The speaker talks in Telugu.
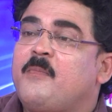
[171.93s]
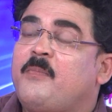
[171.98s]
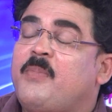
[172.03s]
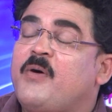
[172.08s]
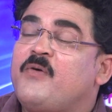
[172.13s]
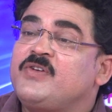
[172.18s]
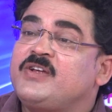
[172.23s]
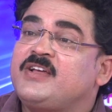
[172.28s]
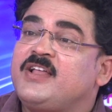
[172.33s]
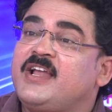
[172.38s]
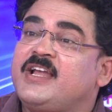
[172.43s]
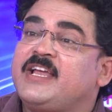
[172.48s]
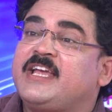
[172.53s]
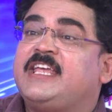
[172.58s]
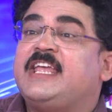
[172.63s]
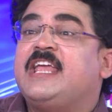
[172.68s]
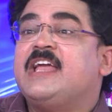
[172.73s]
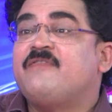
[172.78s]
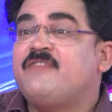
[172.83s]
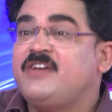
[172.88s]
పవన్ కళ్యాణ్కి
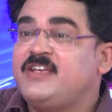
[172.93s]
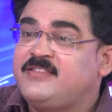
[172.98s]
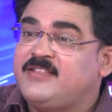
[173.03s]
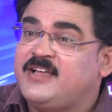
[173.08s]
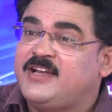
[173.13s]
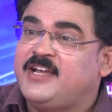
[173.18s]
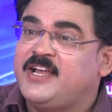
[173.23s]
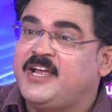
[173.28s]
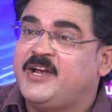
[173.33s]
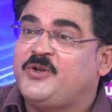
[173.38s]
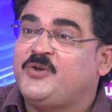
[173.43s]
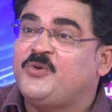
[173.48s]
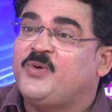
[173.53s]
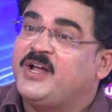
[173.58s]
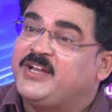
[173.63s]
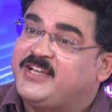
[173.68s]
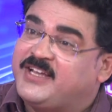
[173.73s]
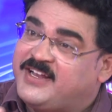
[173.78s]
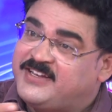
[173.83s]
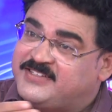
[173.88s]
ఏమైందని నెగిటివ్
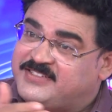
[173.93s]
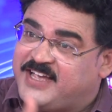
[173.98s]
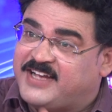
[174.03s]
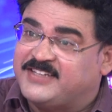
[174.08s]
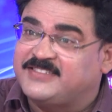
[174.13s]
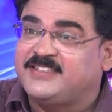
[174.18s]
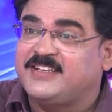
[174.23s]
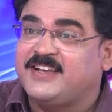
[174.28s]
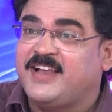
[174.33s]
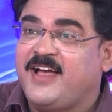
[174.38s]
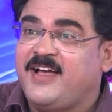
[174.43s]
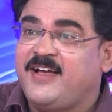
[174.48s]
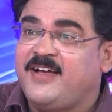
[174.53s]
ఆర్టికల్స్ వేస్తున్నా